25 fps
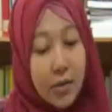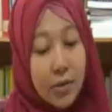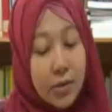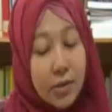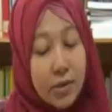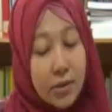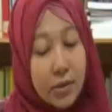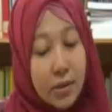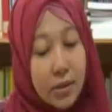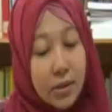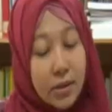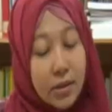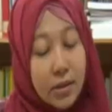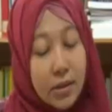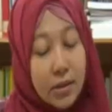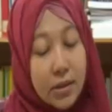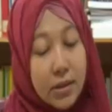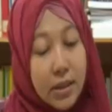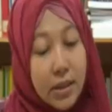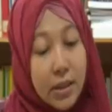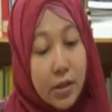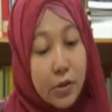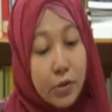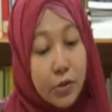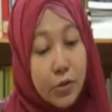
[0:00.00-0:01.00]
yang harus
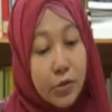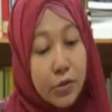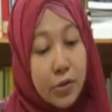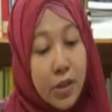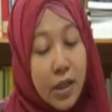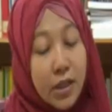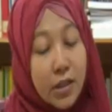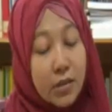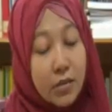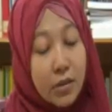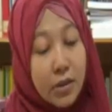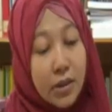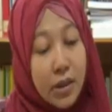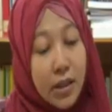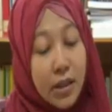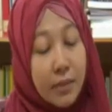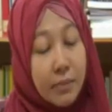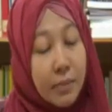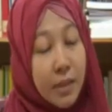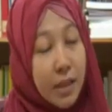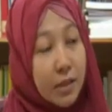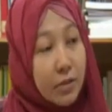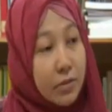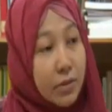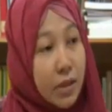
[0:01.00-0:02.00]
e, jadi rujukan itu
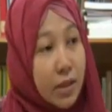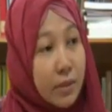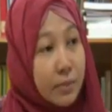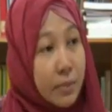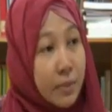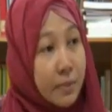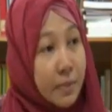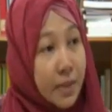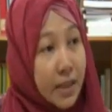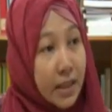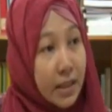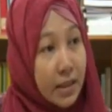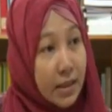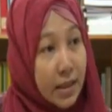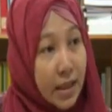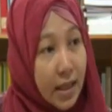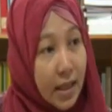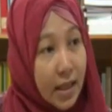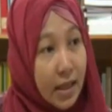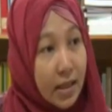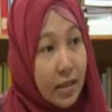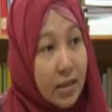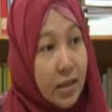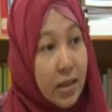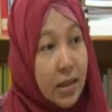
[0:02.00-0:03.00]
adalah peraturan
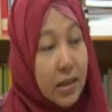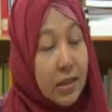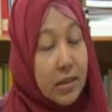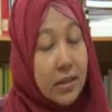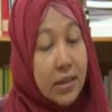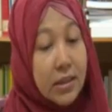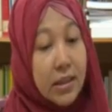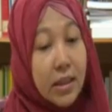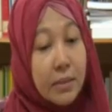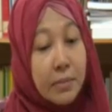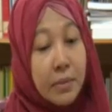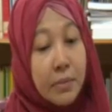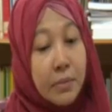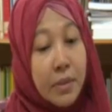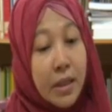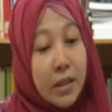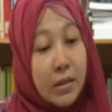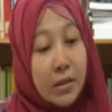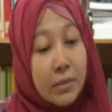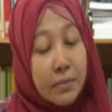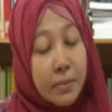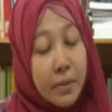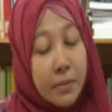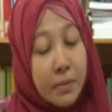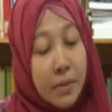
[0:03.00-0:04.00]
pemerintah. Jika
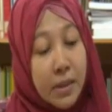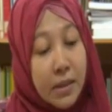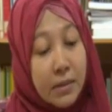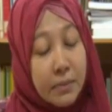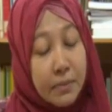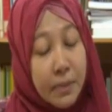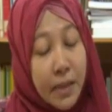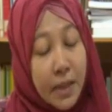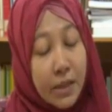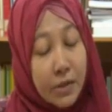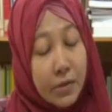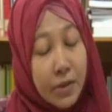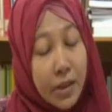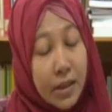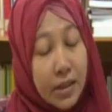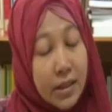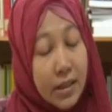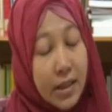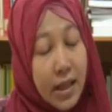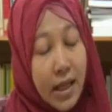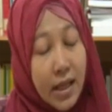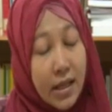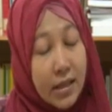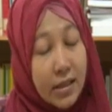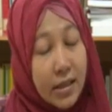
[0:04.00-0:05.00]
pemeran, pemer, peraturan
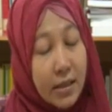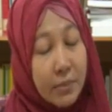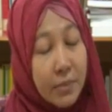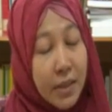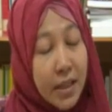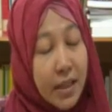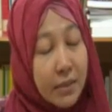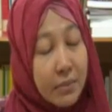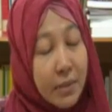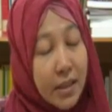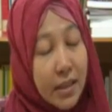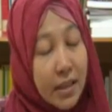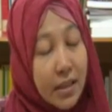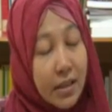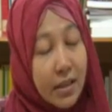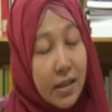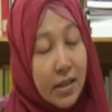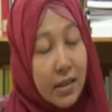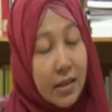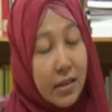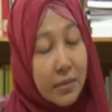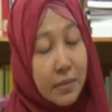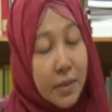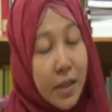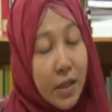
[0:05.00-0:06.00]
tidak ada,
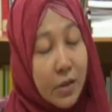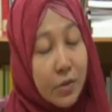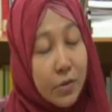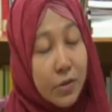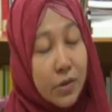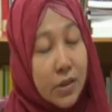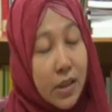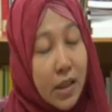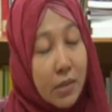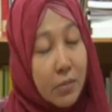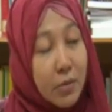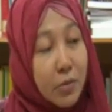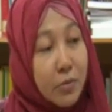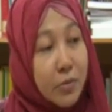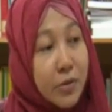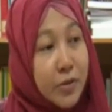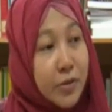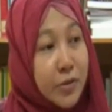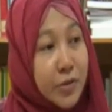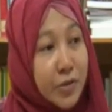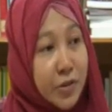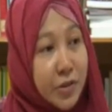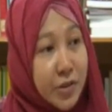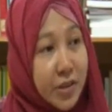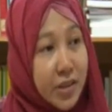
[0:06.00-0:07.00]
bagaimana pelaku usaha mau
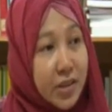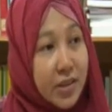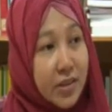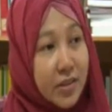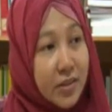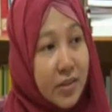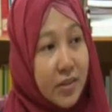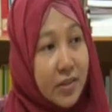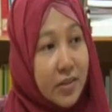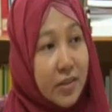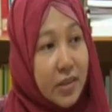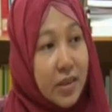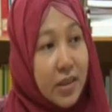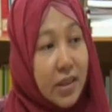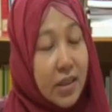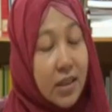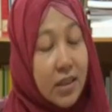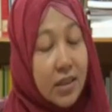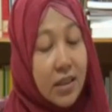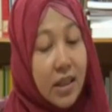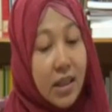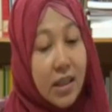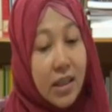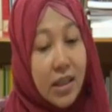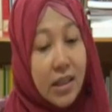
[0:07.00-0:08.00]
merujuk gitu loh.
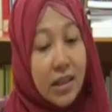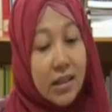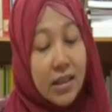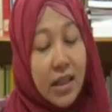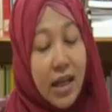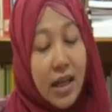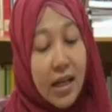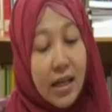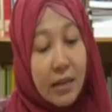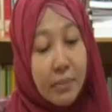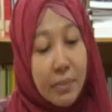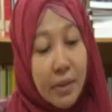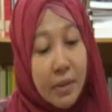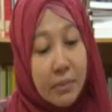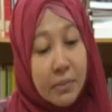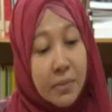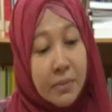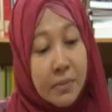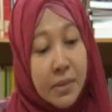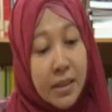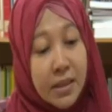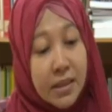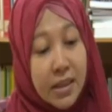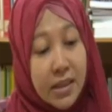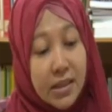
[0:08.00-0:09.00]
Nah, yang kita harapkan
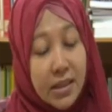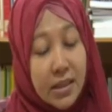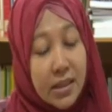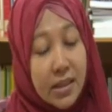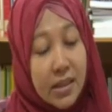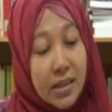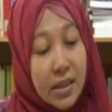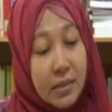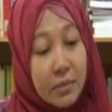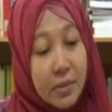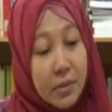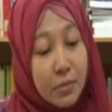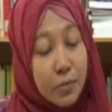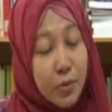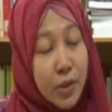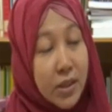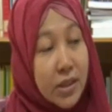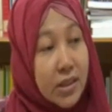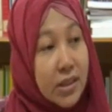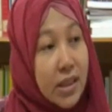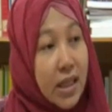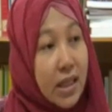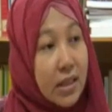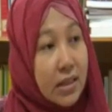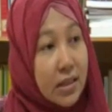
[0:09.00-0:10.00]
pemerintah segera
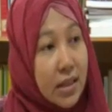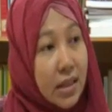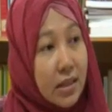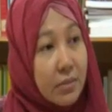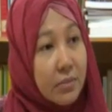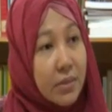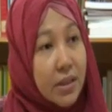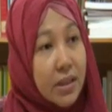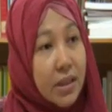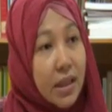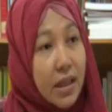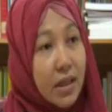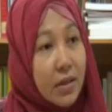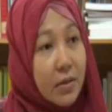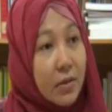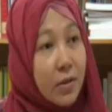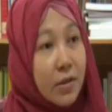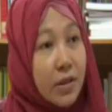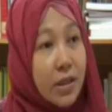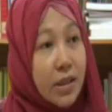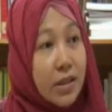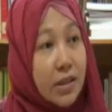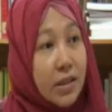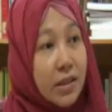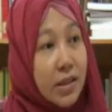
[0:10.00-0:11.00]
membuat standar mengenai
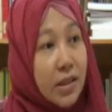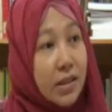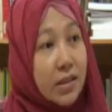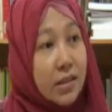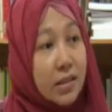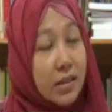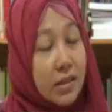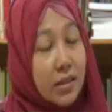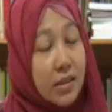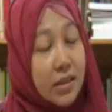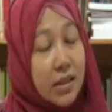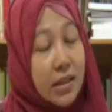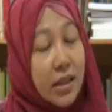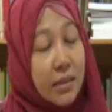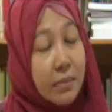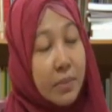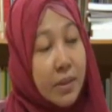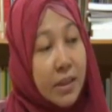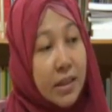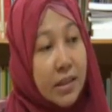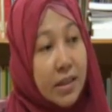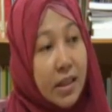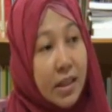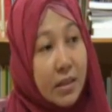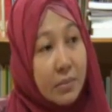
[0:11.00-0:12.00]
klor ini yang
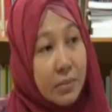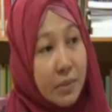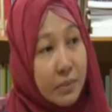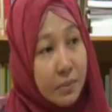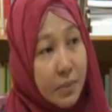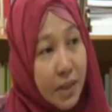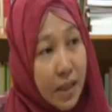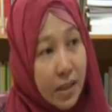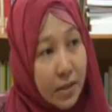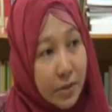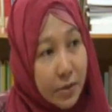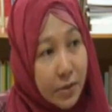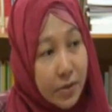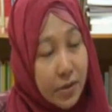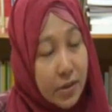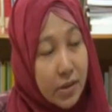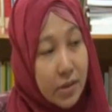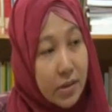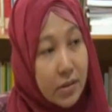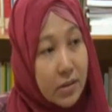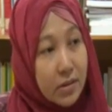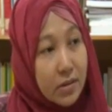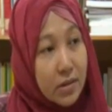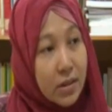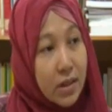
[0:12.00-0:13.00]
terdapat di dalam pembalut
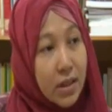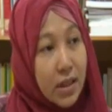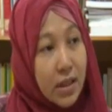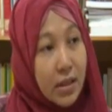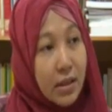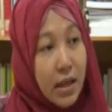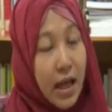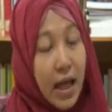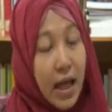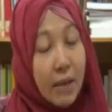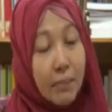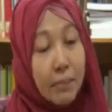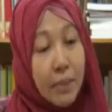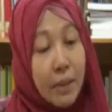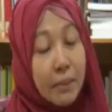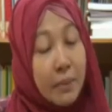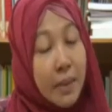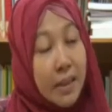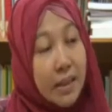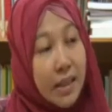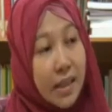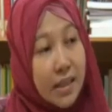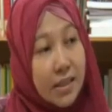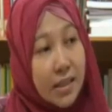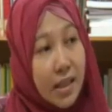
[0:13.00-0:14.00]
gitu. Apa
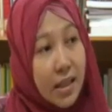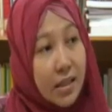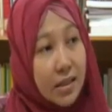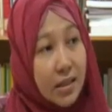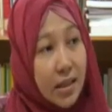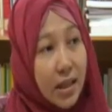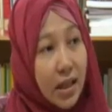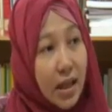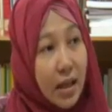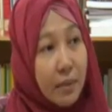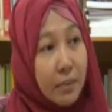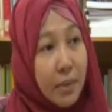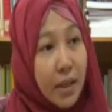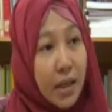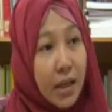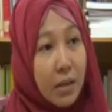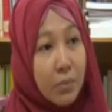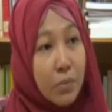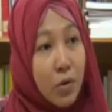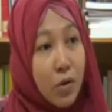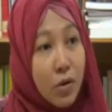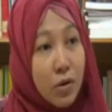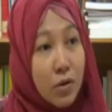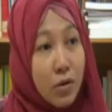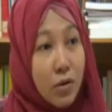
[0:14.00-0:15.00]
batasannya? Apakah
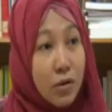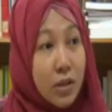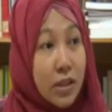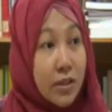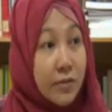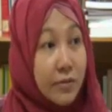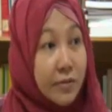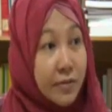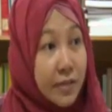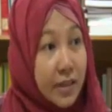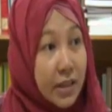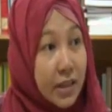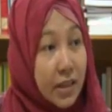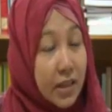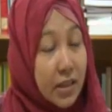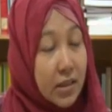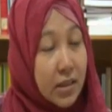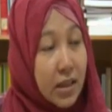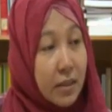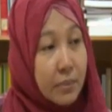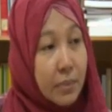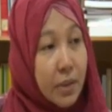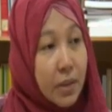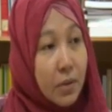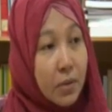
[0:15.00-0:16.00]
mau klorin free
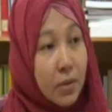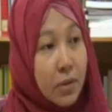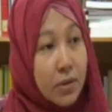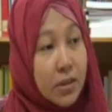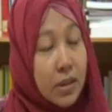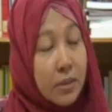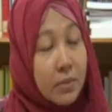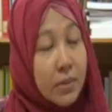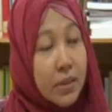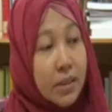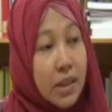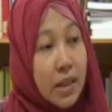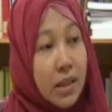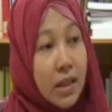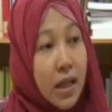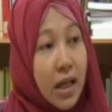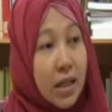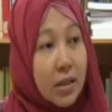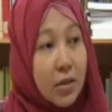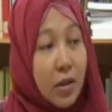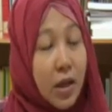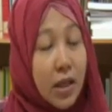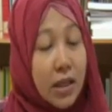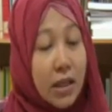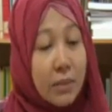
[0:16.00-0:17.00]
tanpa klor sama sekali
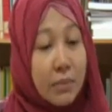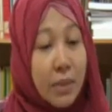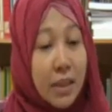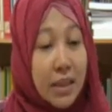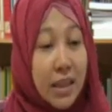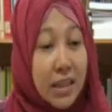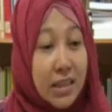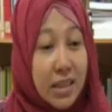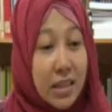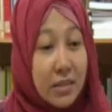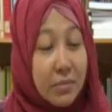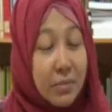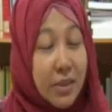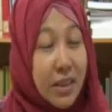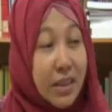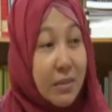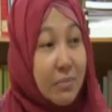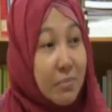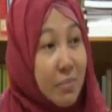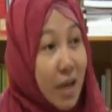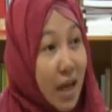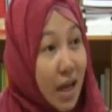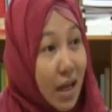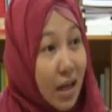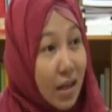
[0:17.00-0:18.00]
atau ada batasan
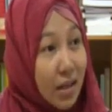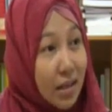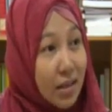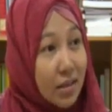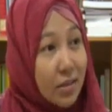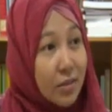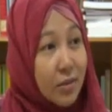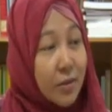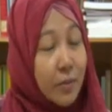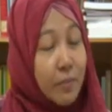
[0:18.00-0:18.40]
minimal